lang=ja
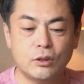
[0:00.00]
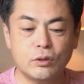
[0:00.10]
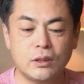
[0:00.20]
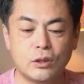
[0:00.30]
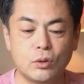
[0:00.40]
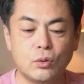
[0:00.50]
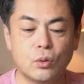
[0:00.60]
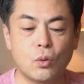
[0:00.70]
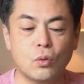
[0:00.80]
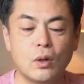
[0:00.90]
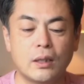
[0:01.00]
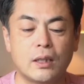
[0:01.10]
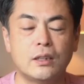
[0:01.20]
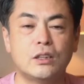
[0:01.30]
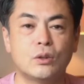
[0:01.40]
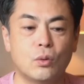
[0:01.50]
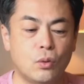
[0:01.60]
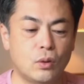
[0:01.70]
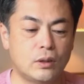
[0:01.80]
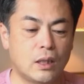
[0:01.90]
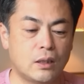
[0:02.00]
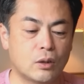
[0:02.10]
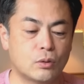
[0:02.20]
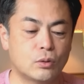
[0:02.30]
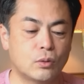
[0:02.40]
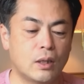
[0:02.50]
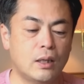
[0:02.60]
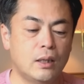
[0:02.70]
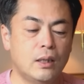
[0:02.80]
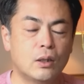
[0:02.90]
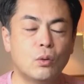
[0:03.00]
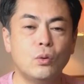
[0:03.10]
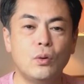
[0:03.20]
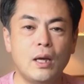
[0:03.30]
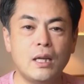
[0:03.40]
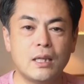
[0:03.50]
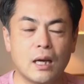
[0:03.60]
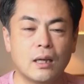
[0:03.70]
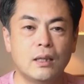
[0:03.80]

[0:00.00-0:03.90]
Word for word: そしてね、ちょうどここがね、西の方位になってくるので、このエリ